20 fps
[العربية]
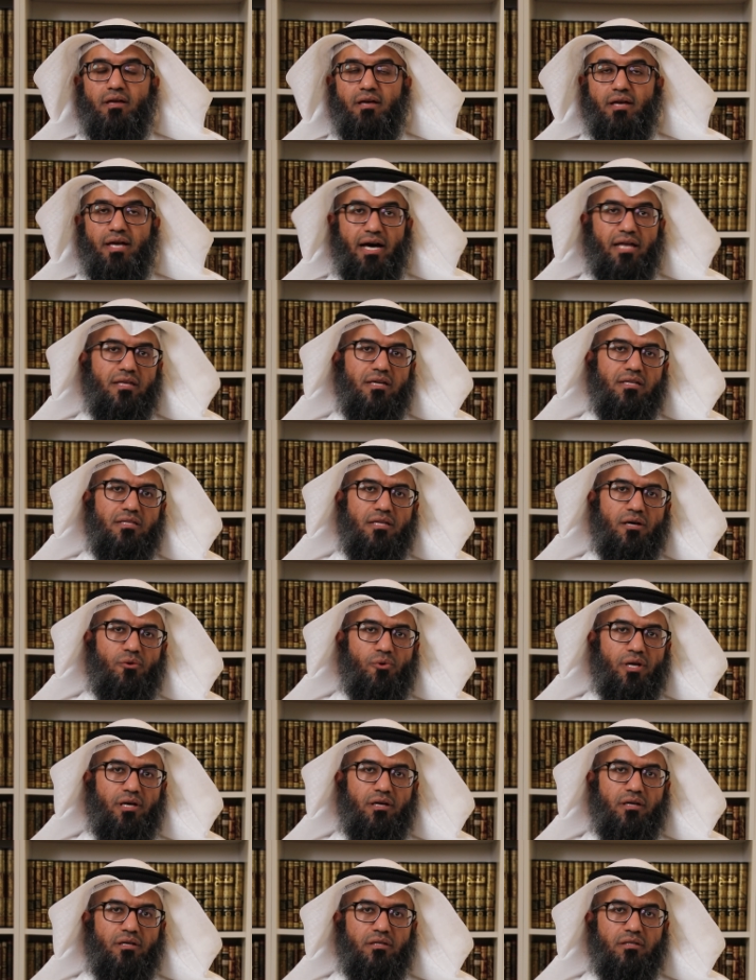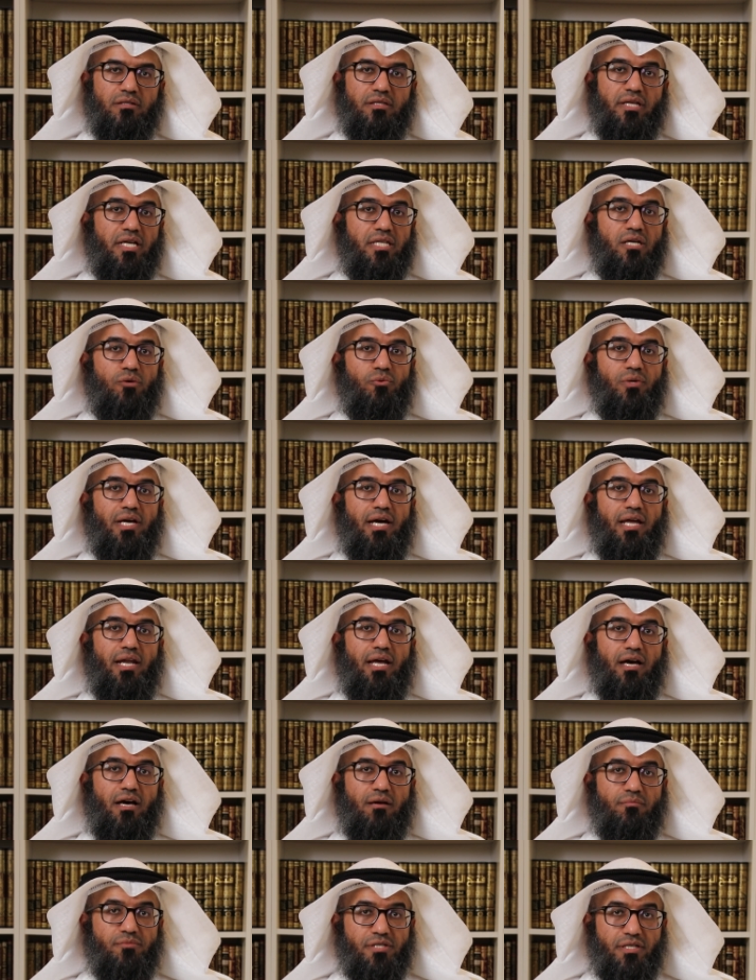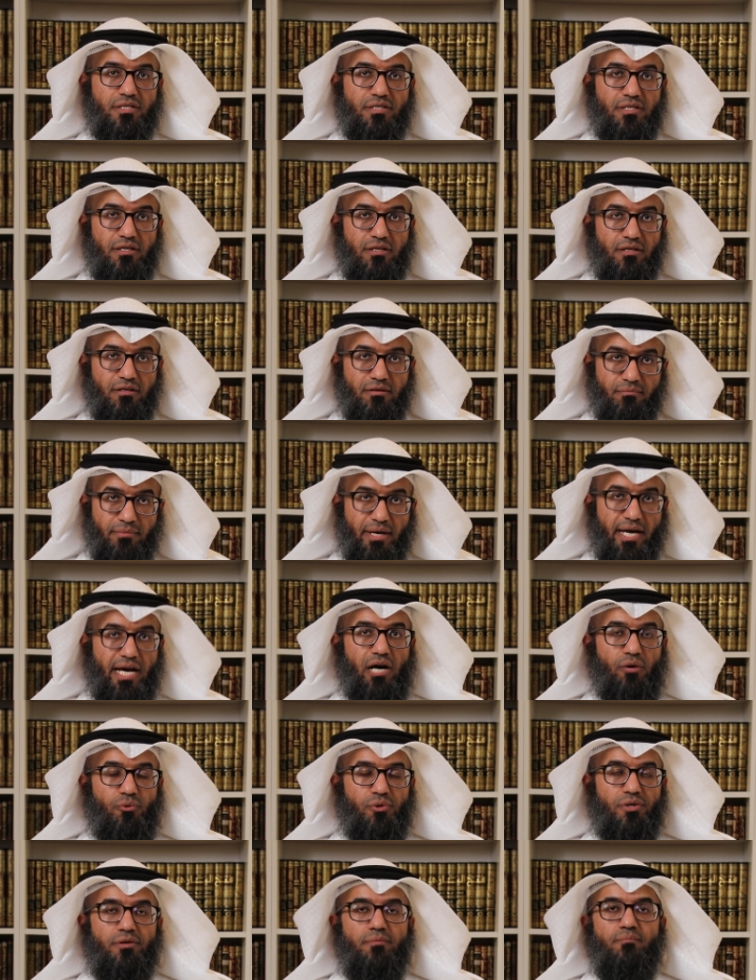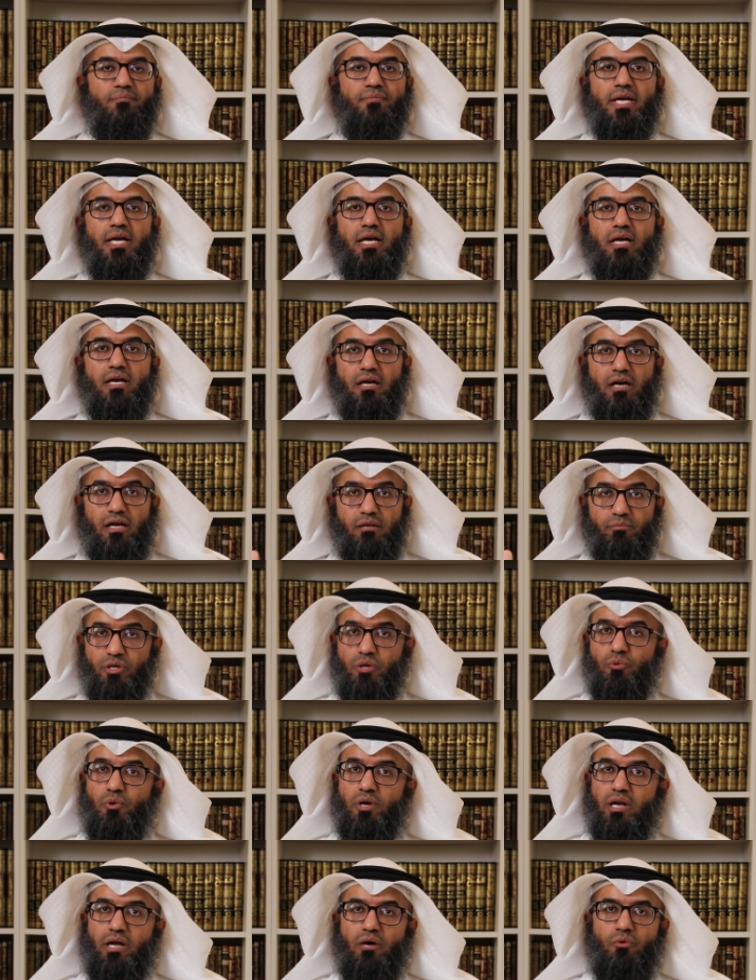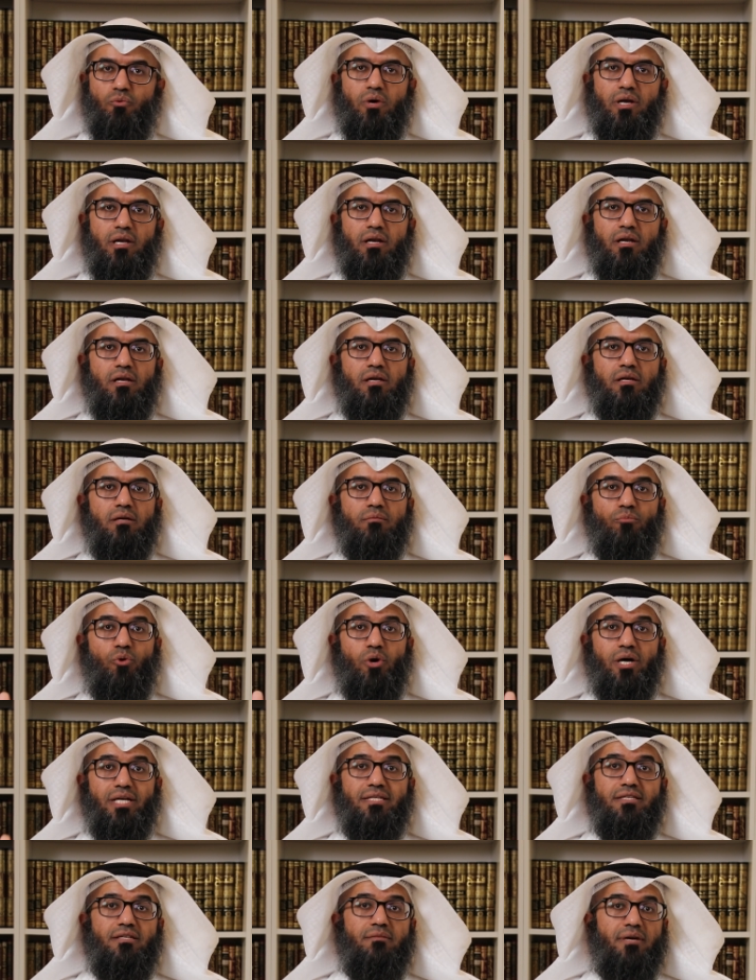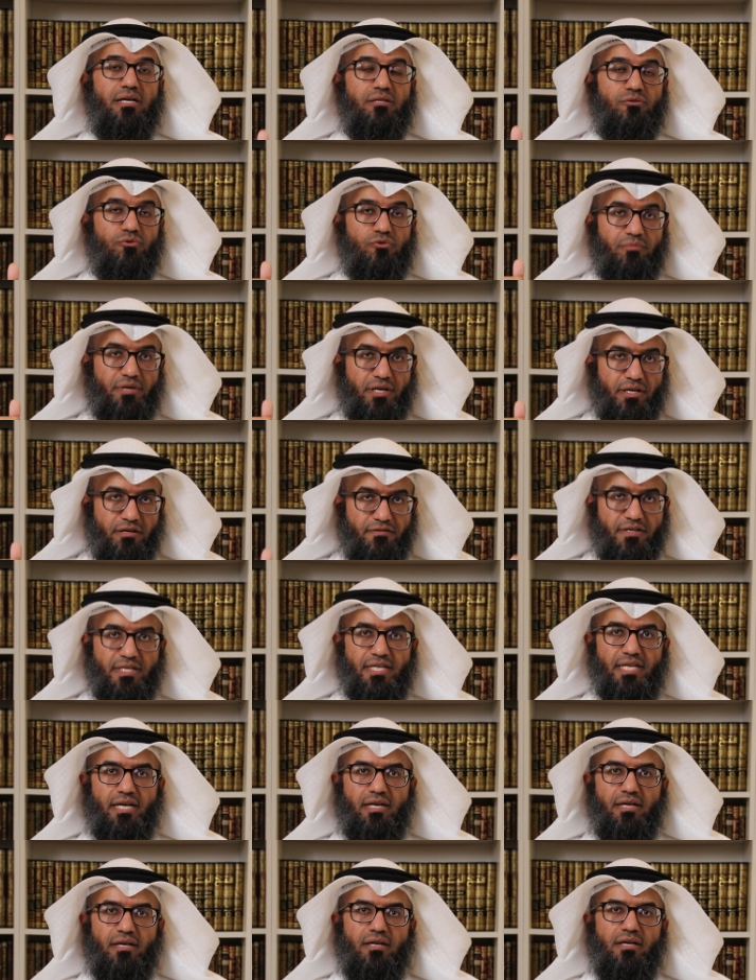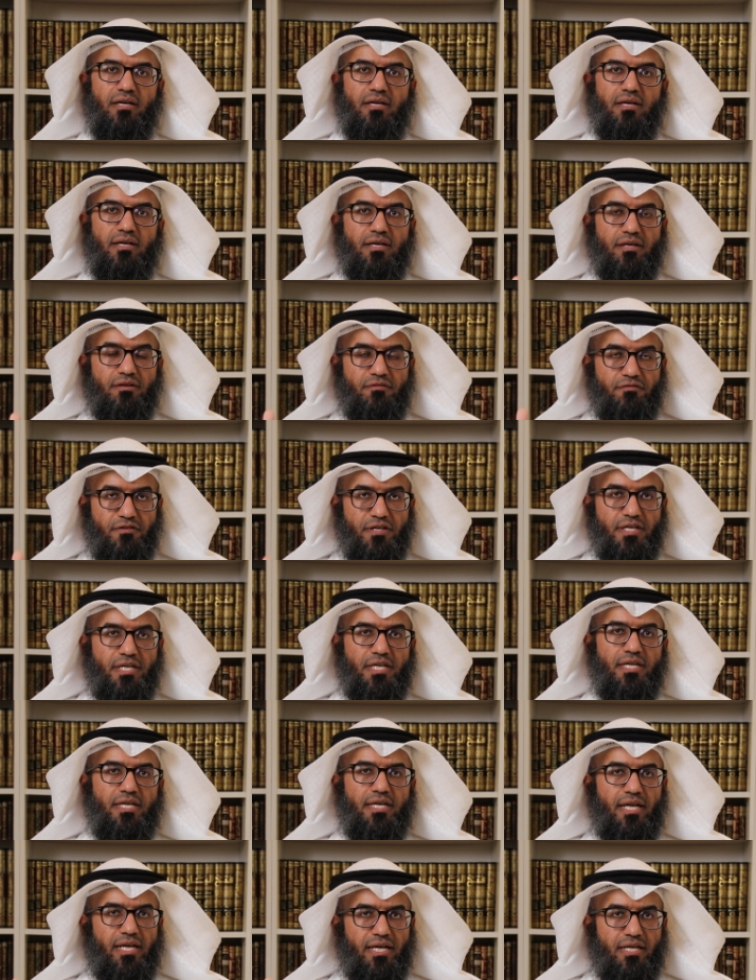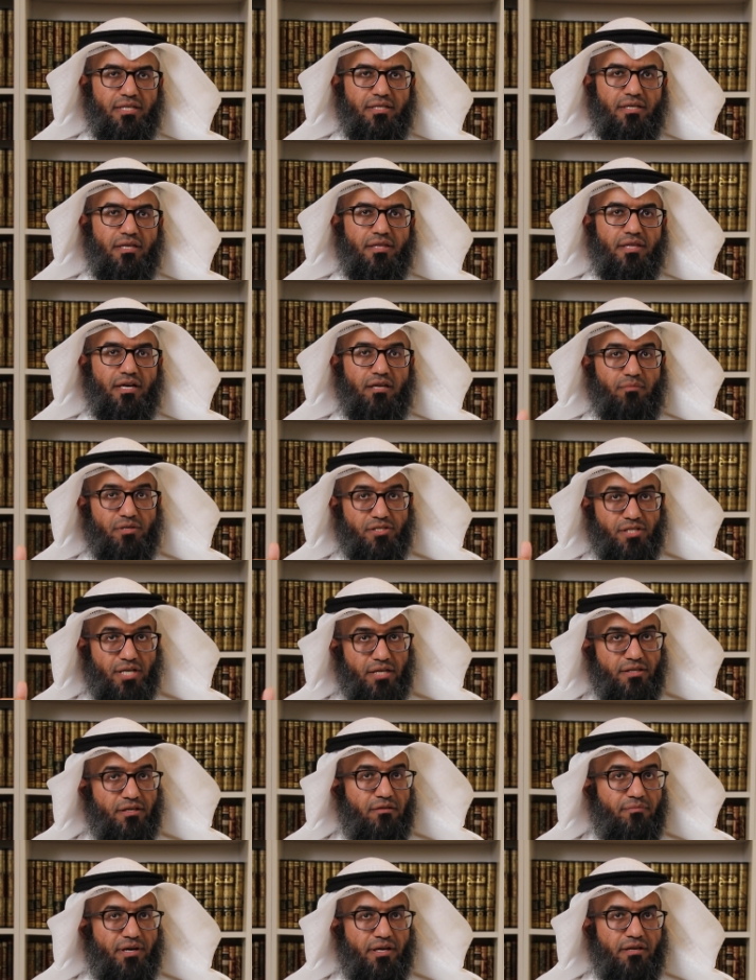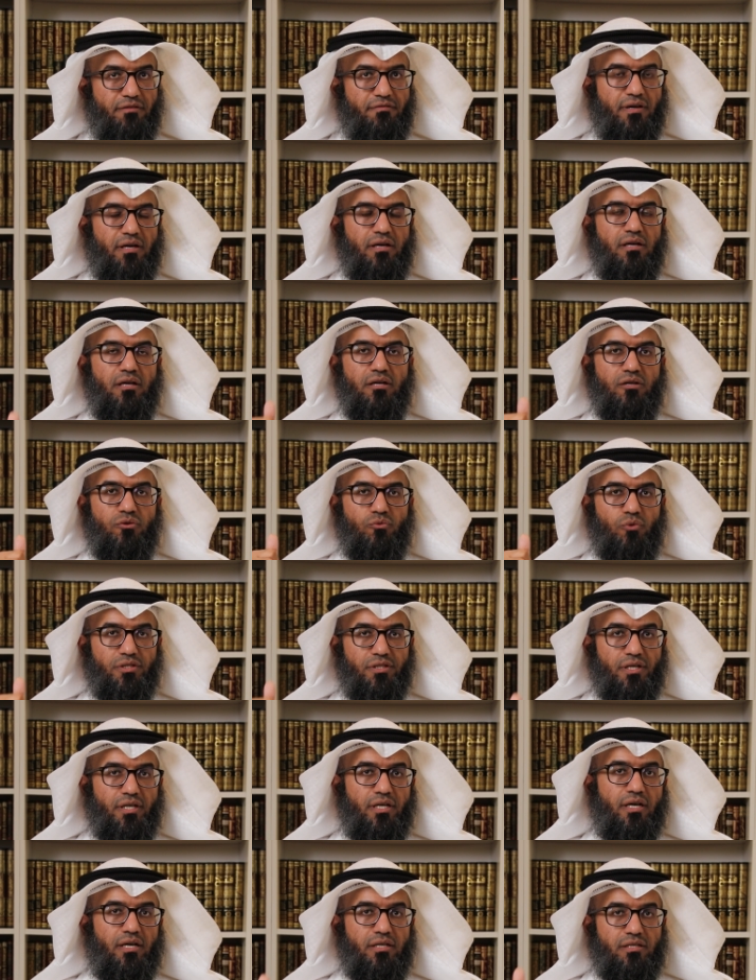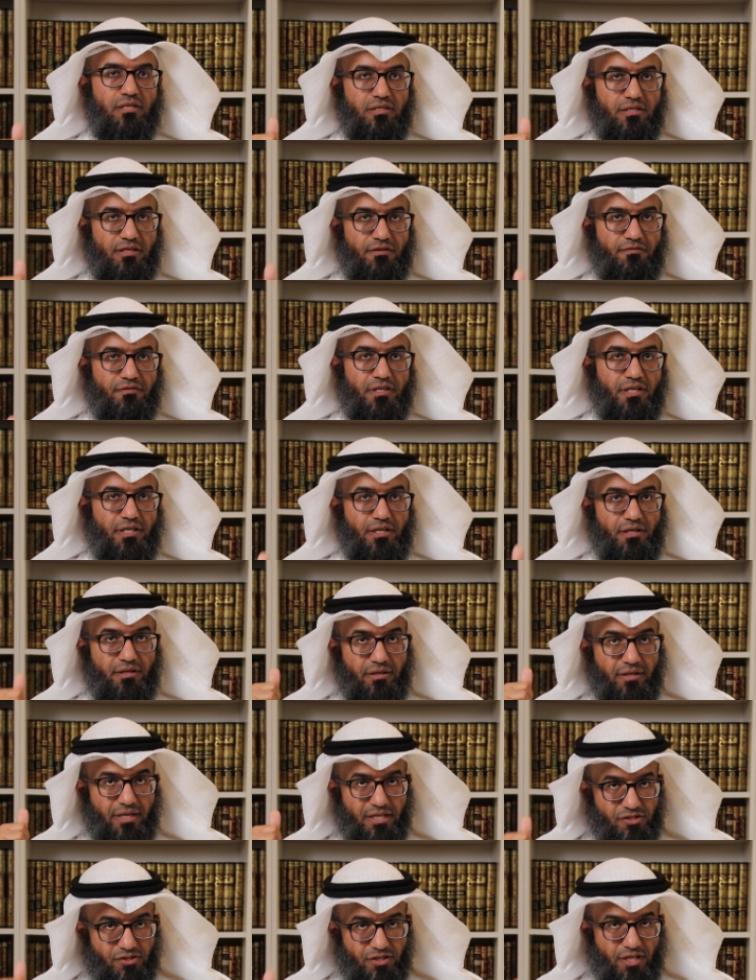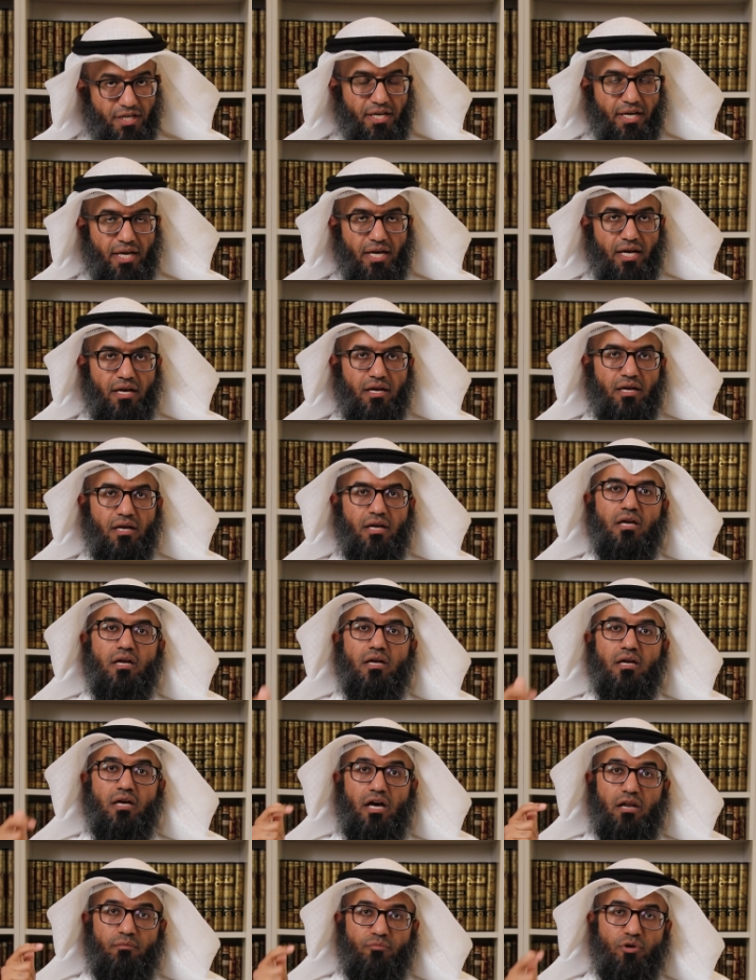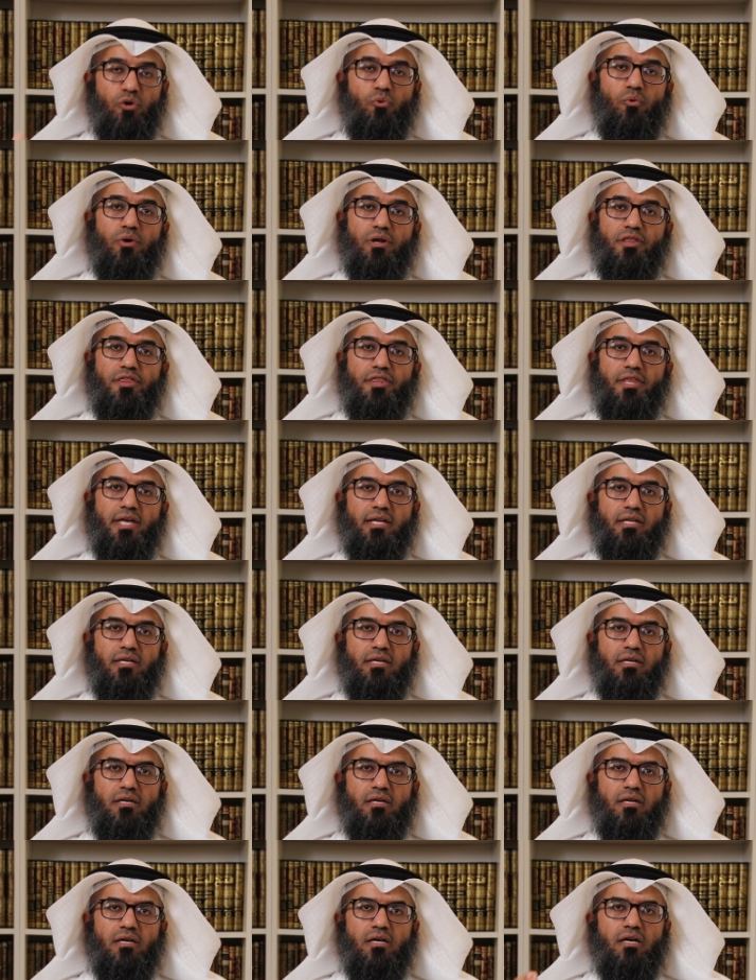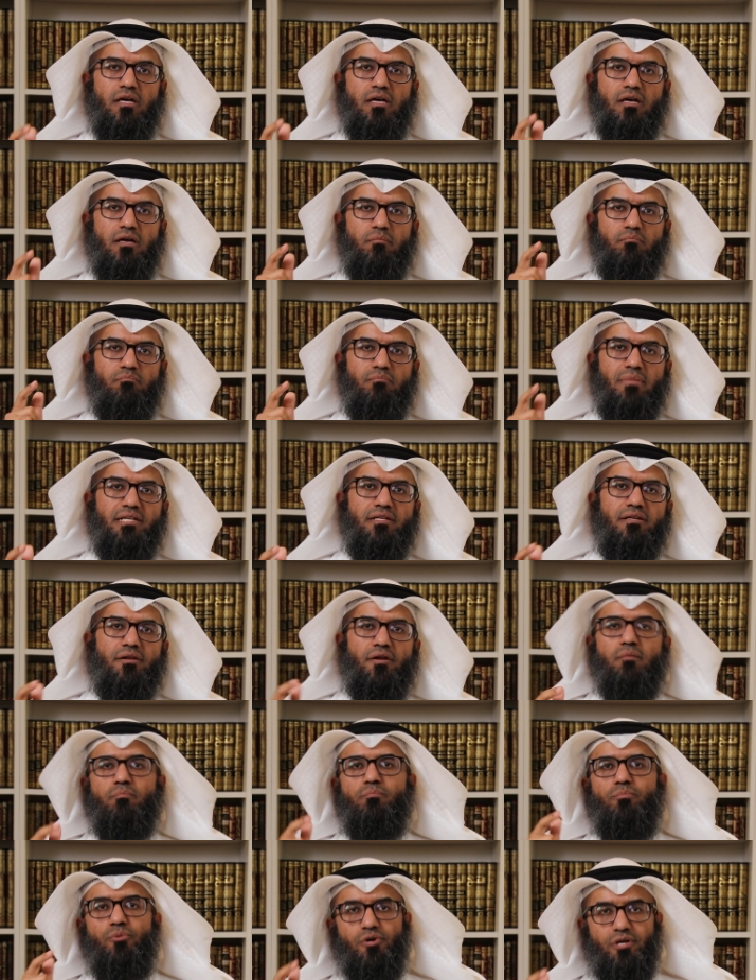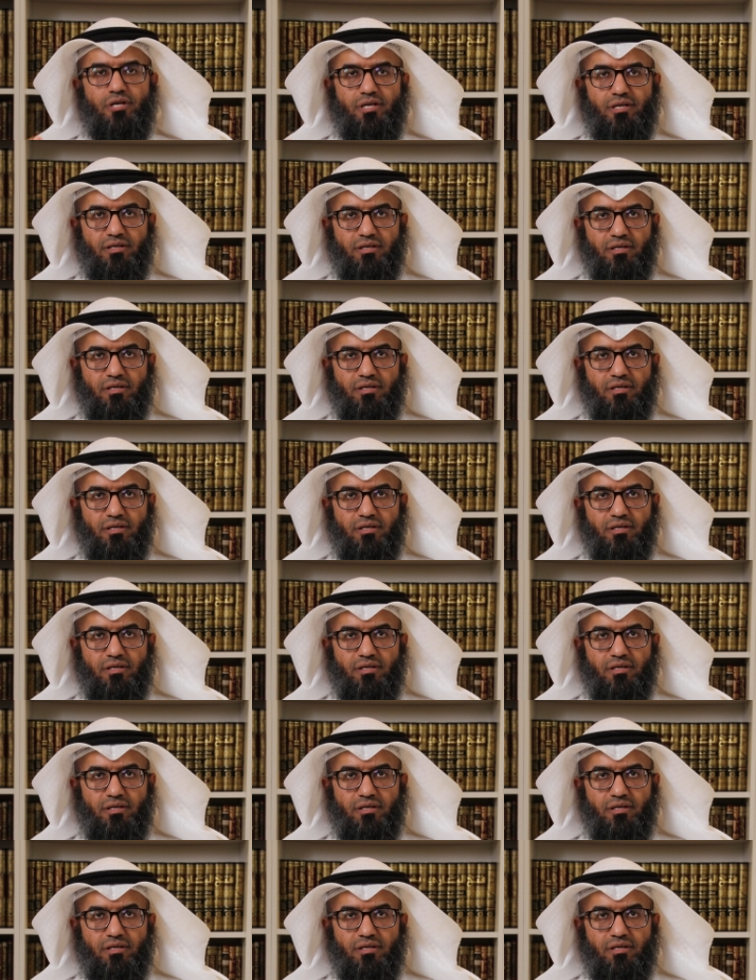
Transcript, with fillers: هذه الدورة تحتوي على خمسة محاور المحور الأول مقدمات معرفية فيه الحديث عن مصادر المعرفة وطريقة التفكير الصحيحة المحور الثاني من ربك